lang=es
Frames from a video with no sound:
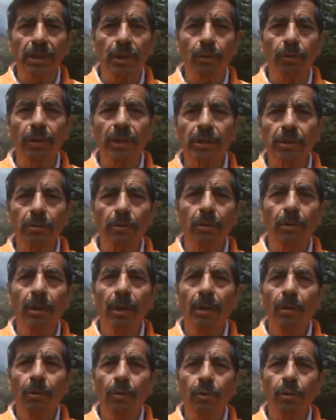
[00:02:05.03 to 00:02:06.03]
En el Congreso
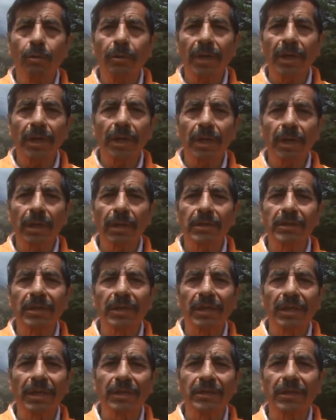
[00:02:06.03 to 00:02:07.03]
uno va
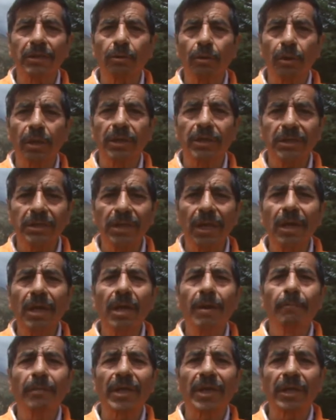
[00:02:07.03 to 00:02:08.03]
este, a, ser congresista
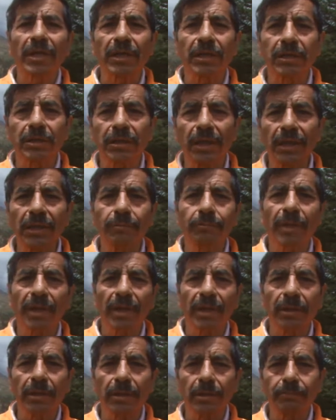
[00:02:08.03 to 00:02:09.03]
para legislar,
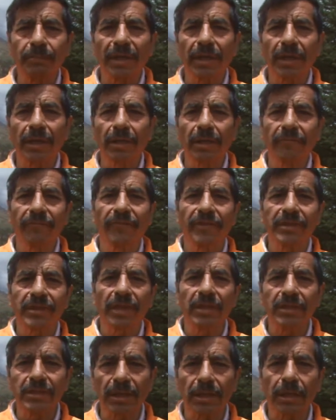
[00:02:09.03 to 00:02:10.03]
para, para
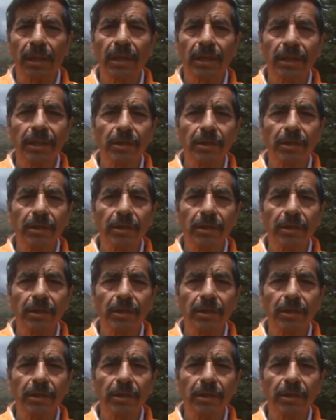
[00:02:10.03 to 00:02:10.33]
fiscalizar.